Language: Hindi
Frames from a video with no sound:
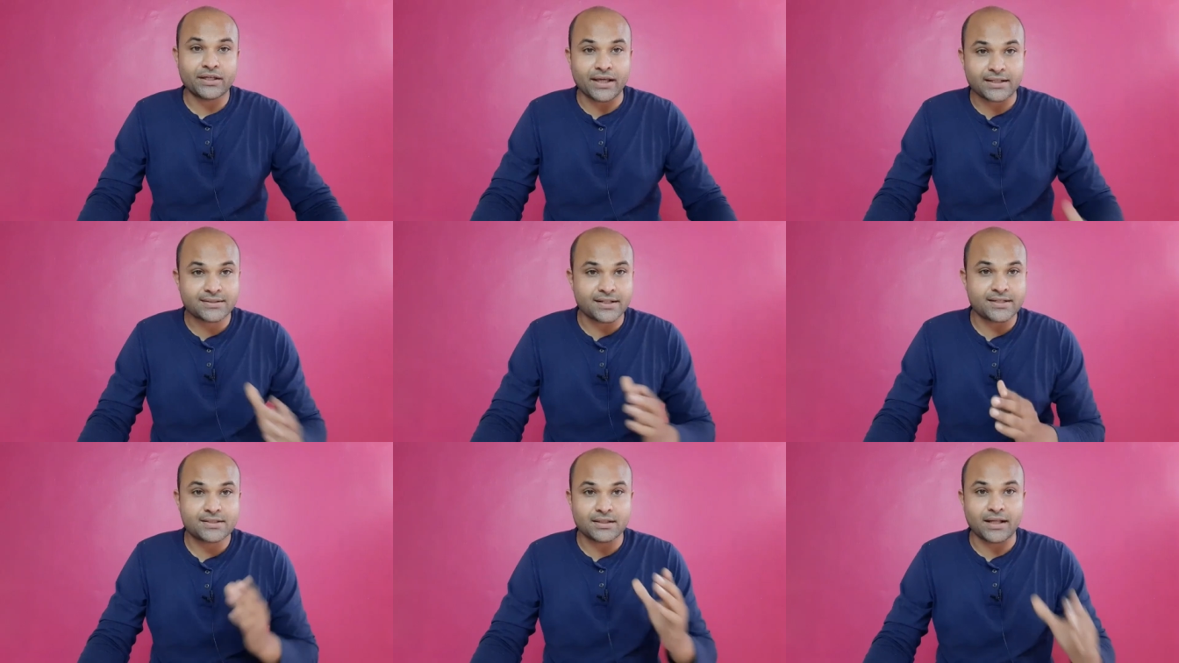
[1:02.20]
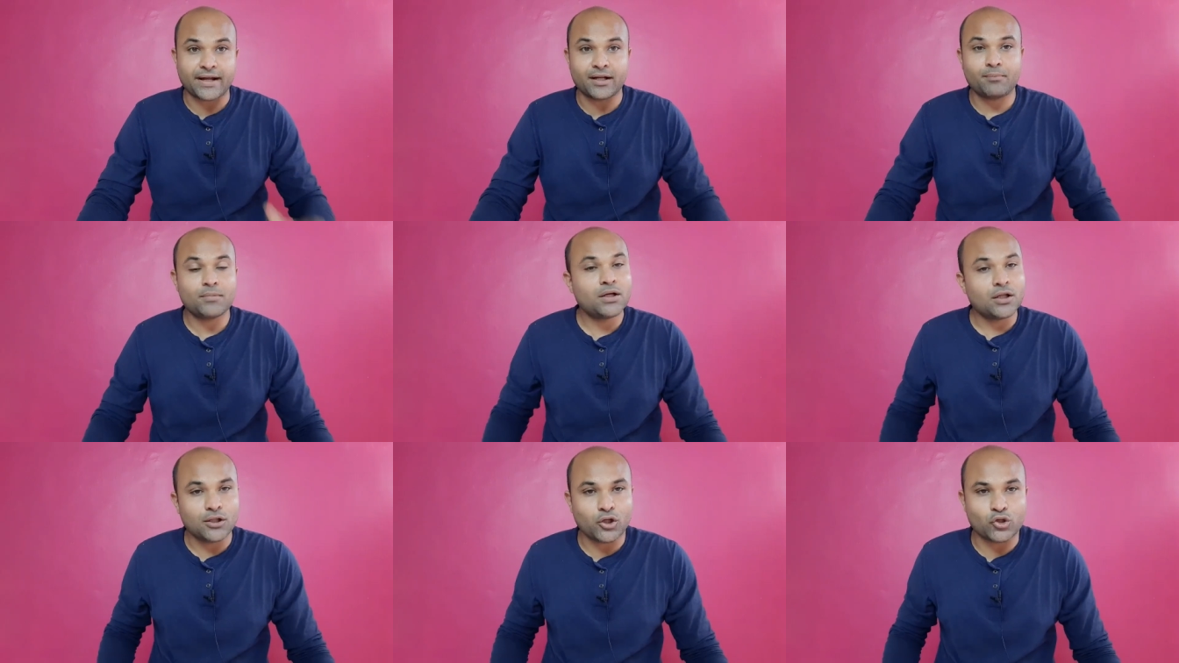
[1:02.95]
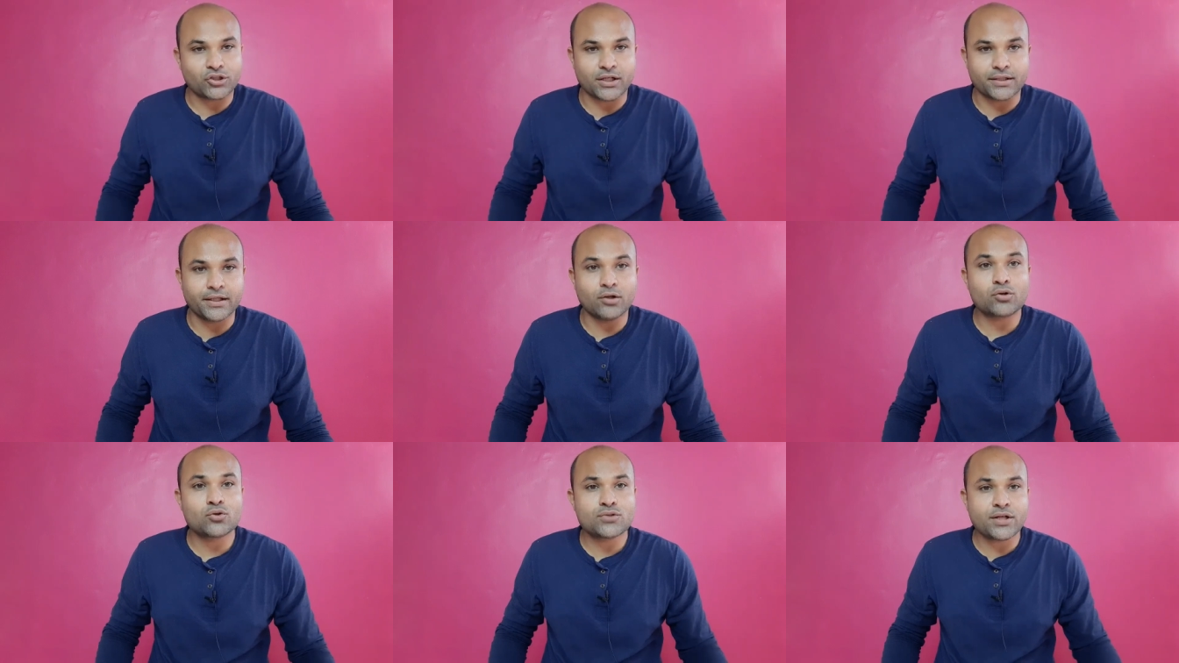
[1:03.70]
की एक सीरीज़ लाइनअप लॉन्च कर दी है
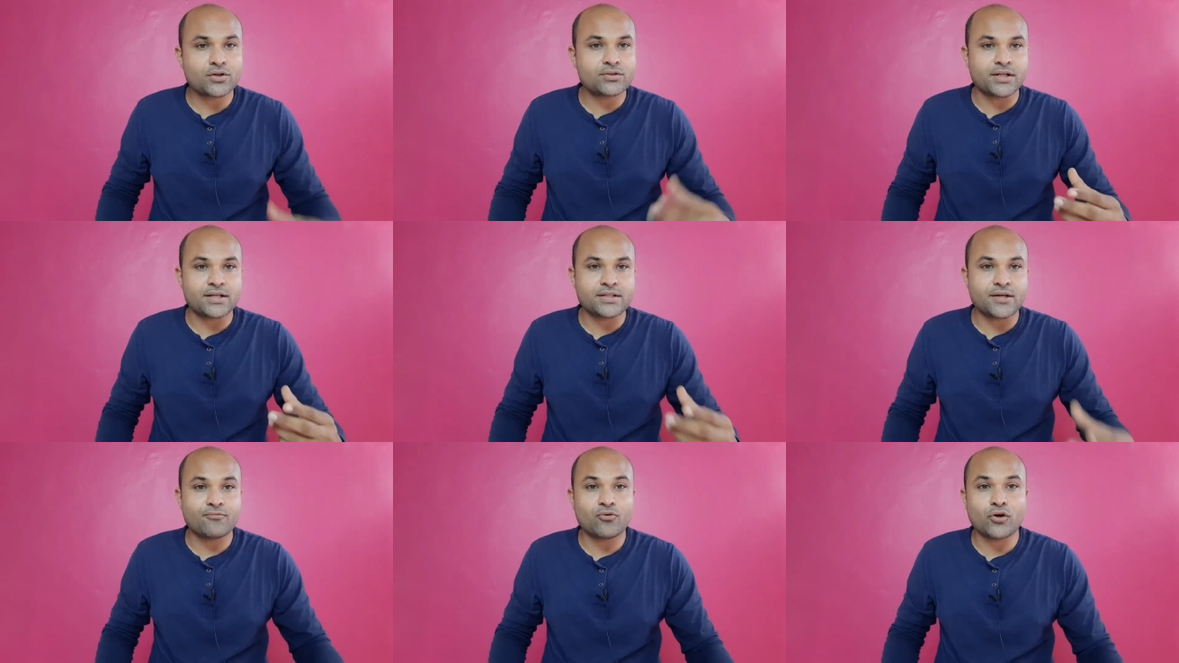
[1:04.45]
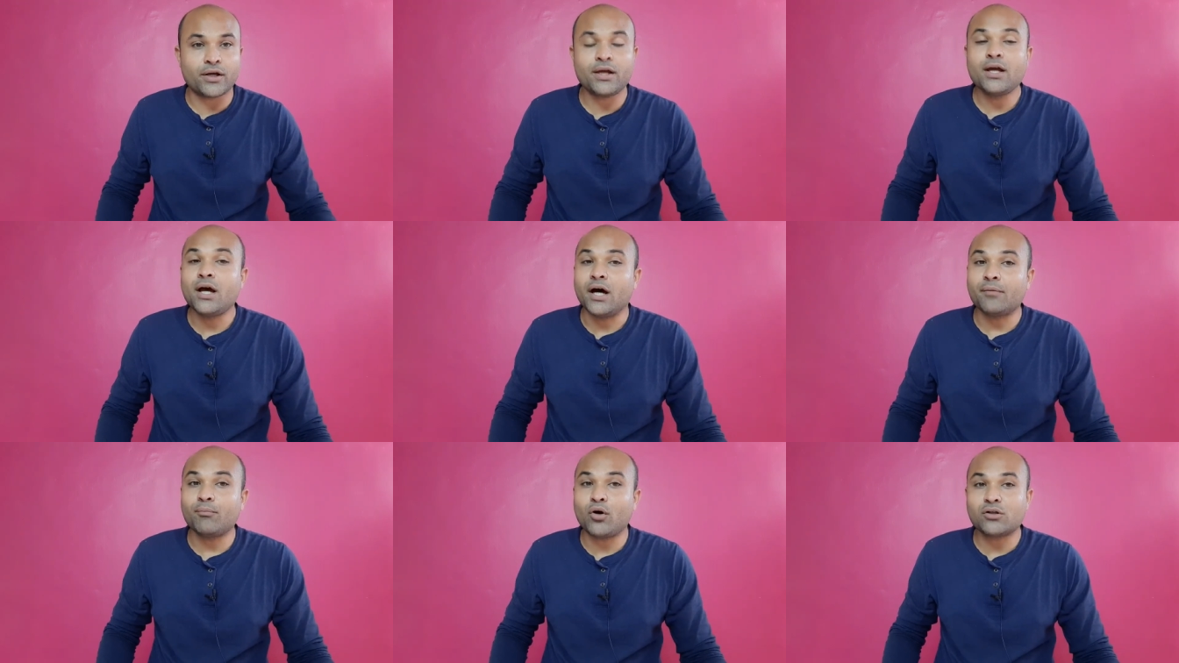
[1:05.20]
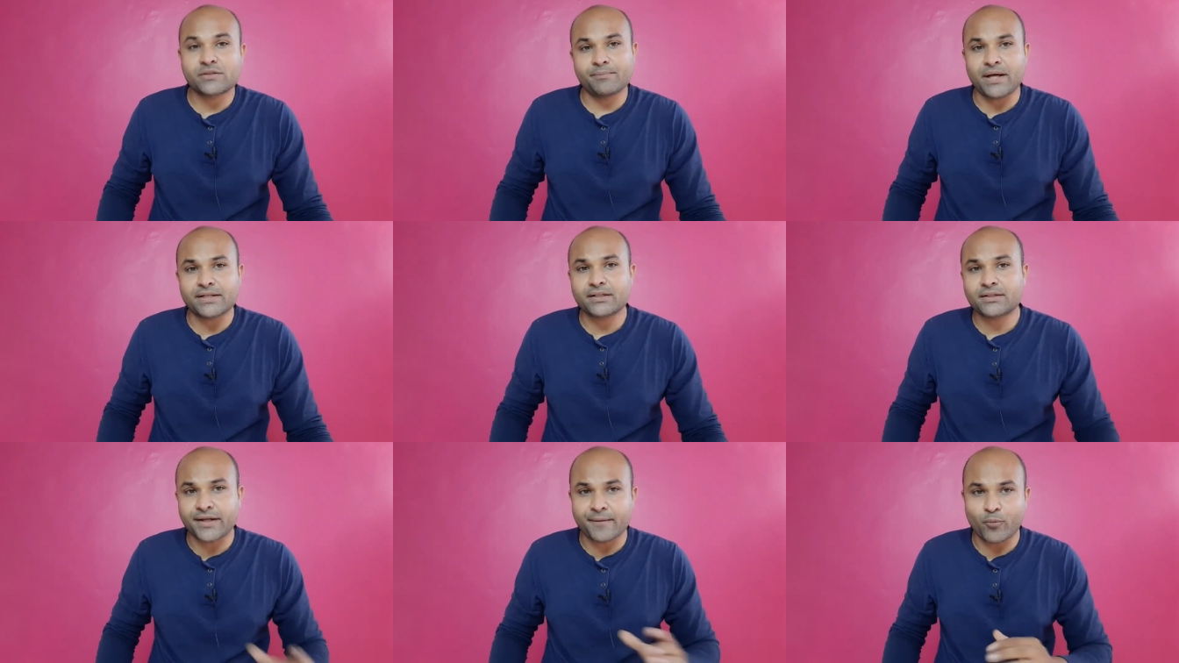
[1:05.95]
और दूसरी जो सीरीज़ है वो है अनबॉक्स
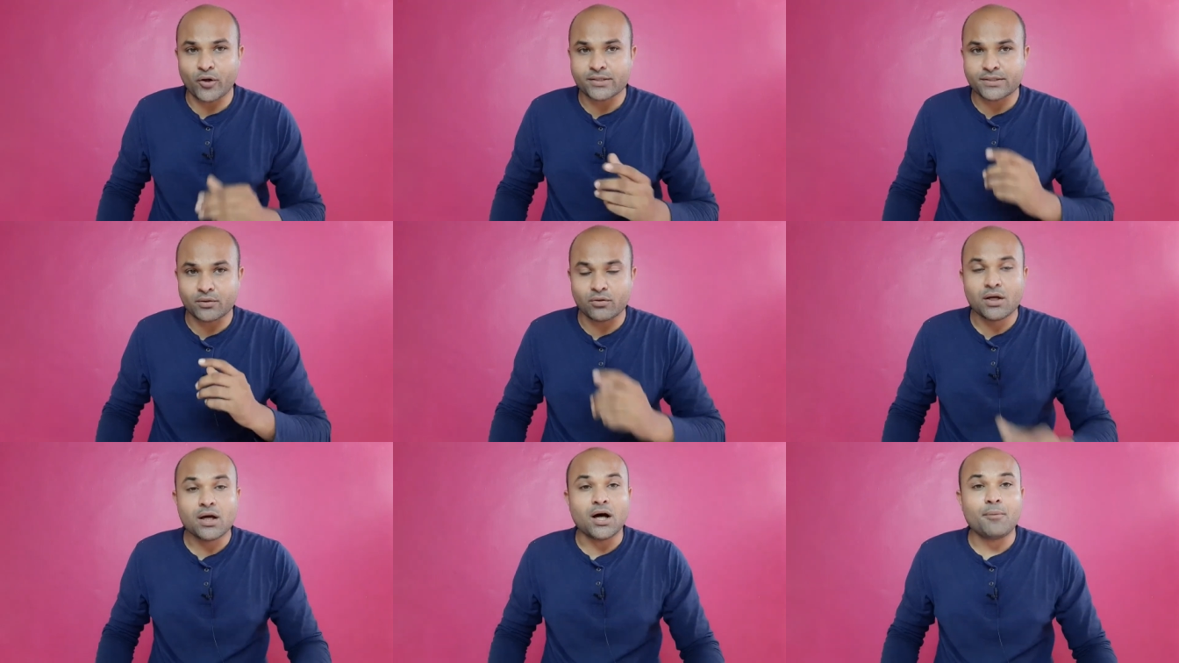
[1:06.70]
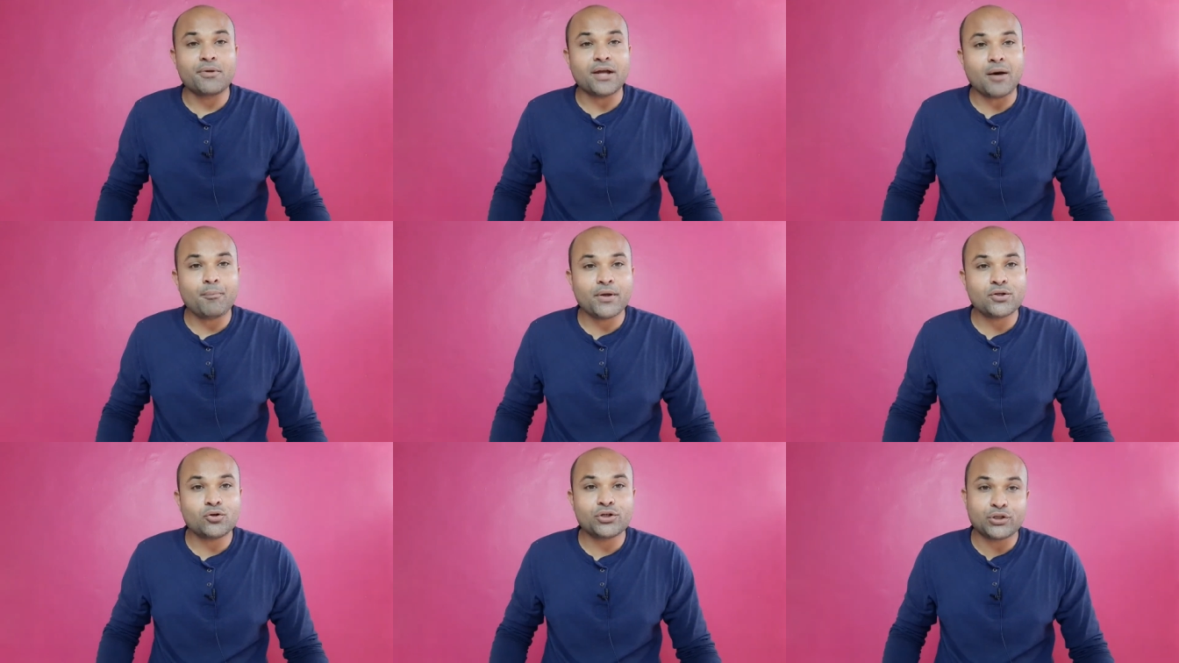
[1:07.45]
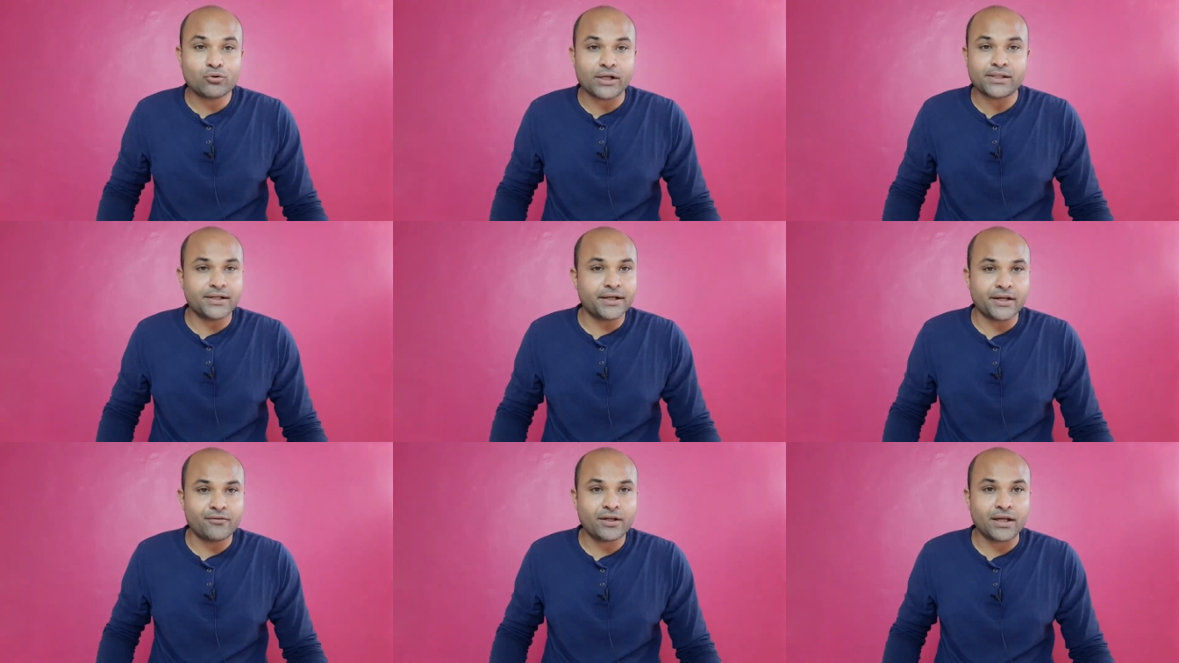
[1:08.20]
मैजिक थ्री पॉइंट जीरो अब यहाँ पर जो यू एच
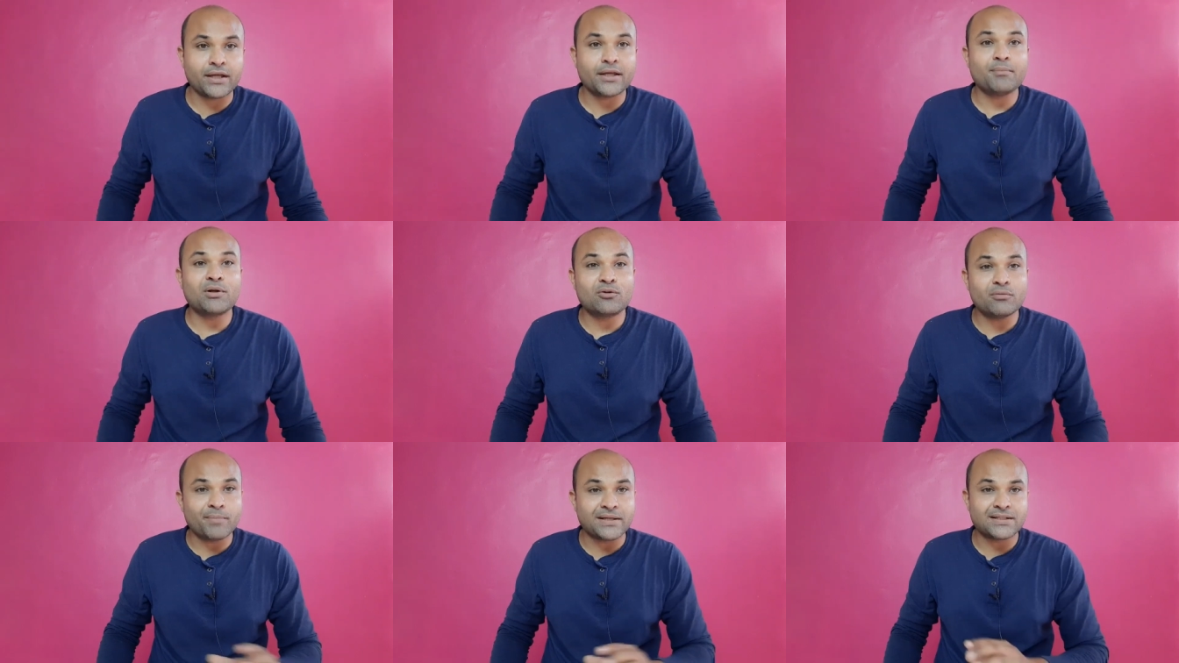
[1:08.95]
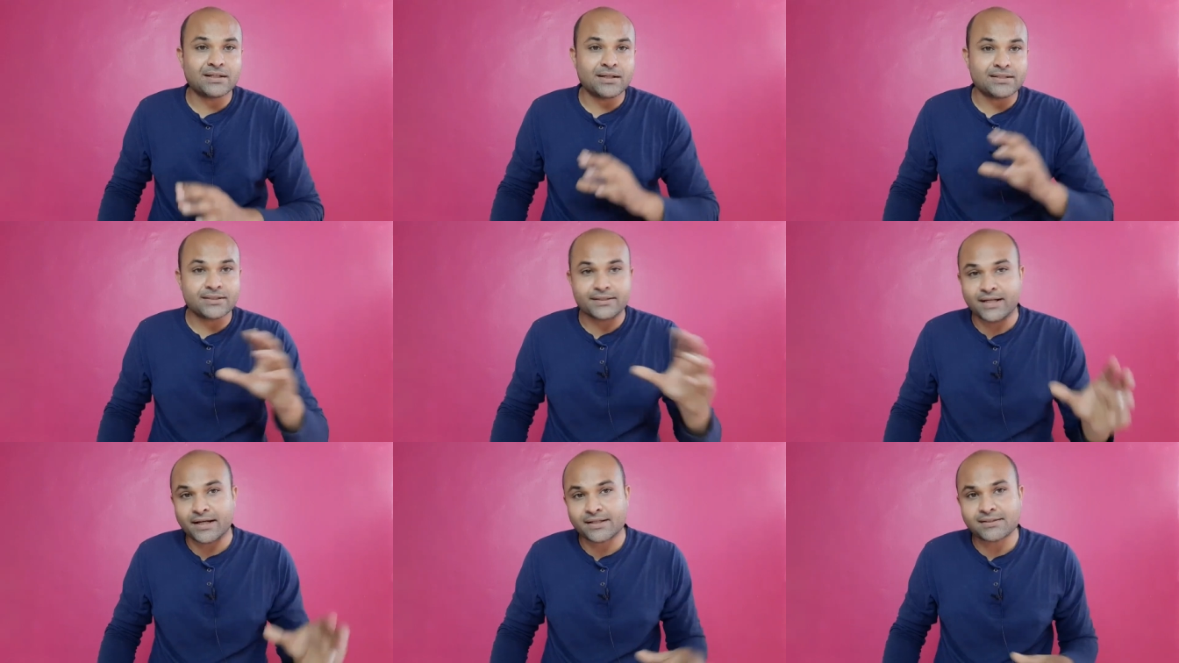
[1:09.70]
डी है ये बिल्कुल बेजल लेस डिज़ाइन के